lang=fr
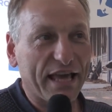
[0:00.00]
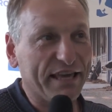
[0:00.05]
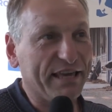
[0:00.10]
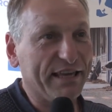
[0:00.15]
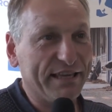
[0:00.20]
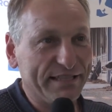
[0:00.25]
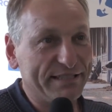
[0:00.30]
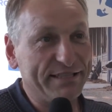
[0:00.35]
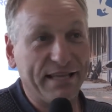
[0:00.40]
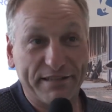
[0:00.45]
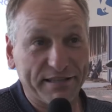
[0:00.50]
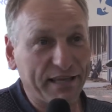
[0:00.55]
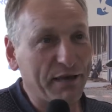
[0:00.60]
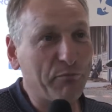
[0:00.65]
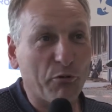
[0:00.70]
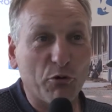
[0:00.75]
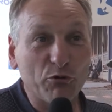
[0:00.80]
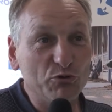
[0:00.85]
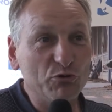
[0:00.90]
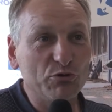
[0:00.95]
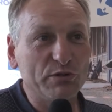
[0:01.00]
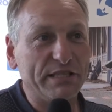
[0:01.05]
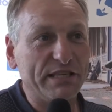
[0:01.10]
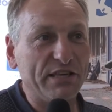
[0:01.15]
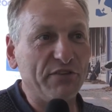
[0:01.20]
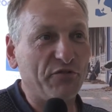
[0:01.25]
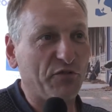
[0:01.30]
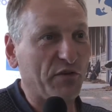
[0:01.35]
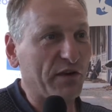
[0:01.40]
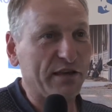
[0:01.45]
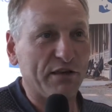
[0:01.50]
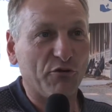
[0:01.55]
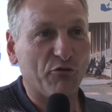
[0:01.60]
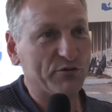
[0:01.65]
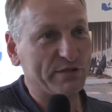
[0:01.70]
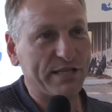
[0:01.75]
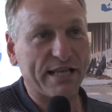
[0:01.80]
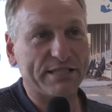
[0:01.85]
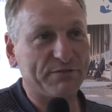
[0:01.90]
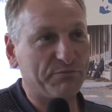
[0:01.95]
et c'est très productif et
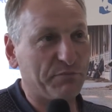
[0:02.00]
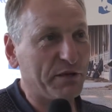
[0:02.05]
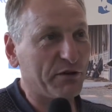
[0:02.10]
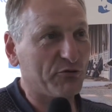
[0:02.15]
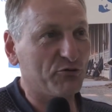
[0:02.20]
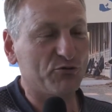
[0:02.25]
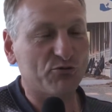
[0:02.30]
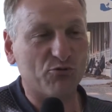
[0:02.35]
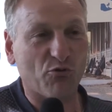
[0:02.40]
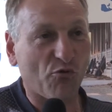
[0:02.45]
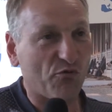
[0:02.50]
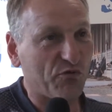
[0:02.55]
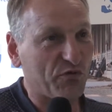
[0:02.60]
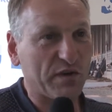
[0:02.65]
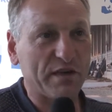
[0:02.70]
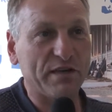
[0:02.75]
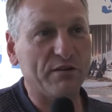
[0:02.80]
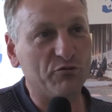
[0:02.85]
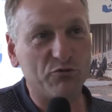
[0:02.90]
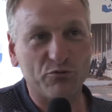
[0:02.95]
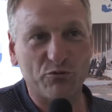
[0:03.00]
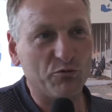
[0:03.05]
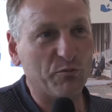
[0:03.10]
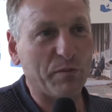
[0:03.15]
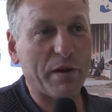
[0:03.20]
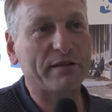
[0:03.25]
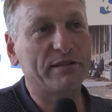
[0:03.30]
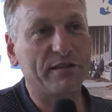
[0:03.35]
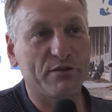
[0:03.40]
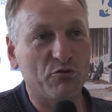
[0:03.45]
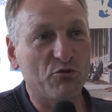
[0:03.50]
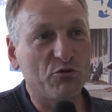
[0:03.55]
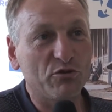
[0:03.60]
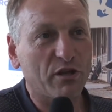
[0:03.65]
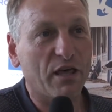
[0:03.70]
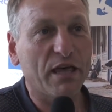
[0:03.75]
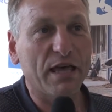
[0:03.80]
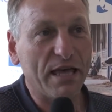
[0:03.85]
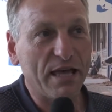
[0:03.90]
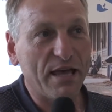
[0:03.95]
on s'inspire de ce qu'on fait de part et
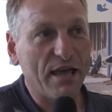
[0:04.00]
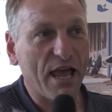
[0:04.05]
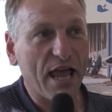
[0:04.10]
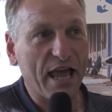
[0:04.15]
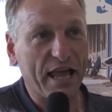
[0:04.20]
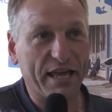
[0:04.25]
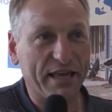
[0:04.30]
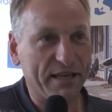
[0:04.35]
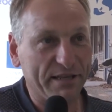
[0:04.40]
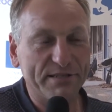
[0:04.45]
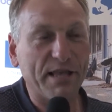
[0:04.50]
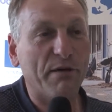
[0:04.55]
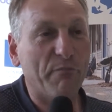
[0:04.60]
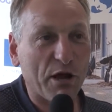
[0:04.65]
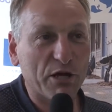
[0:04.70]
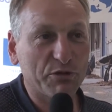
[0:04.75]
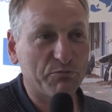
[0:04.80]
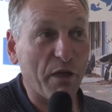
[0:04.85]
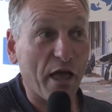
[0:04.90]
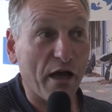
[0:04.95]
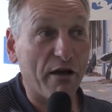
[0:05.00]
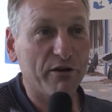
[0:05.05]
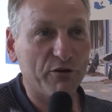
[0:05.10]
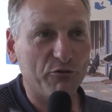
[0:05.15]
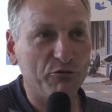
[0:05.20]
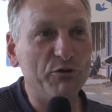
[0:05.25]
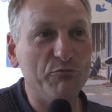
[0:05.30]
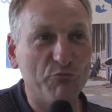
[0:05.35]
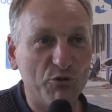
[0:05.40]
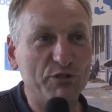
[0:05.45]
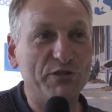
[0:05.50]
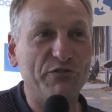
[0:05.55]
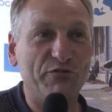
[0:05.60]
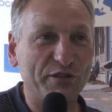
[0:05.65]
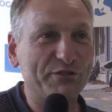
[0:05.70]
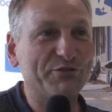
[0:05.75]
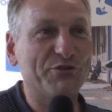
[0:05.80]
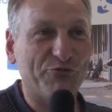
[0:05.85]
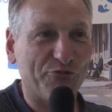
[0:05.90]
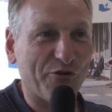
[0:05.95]
d'autre. Et ça marche bien et on est
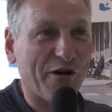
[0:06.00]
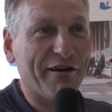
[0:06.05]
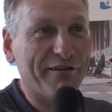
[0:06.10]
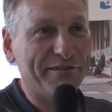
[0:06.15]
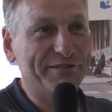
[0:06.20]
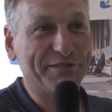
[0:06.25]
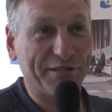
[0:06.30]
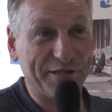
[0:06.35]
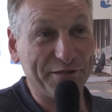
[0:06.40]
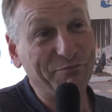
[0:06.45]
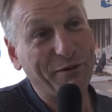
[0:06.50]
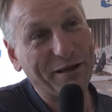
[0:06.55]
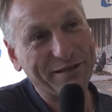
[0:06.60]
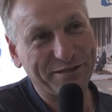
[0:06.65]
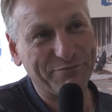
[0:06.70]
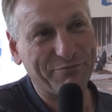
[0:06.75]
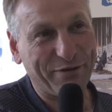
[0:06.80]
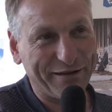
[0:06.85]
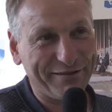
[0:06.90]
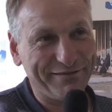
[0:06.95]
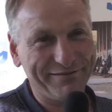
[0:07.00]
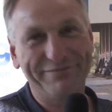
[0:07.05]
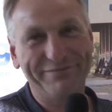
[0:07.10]
motivé de se voir. C'est le principal.